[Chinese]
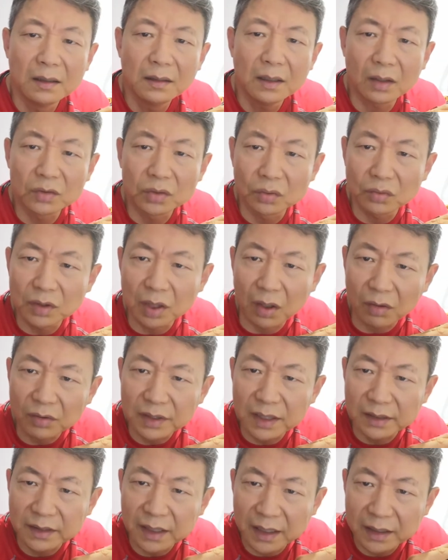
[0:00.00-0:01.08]
要从朝
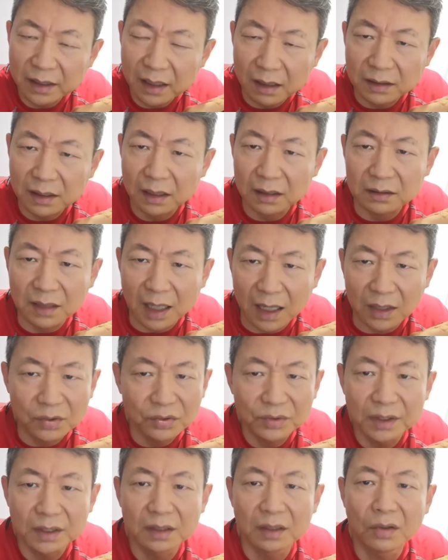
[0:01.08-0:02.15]
鲜战场上打
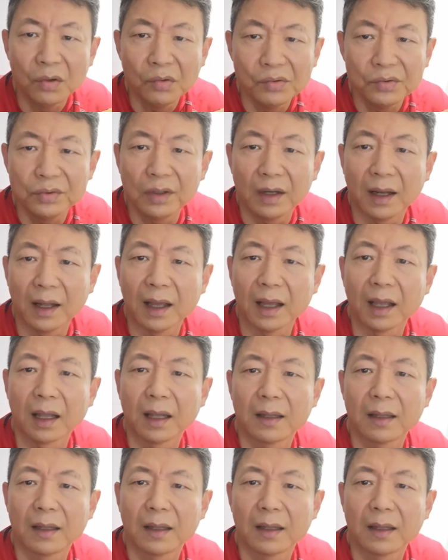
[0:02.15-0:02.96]
出一个空军来。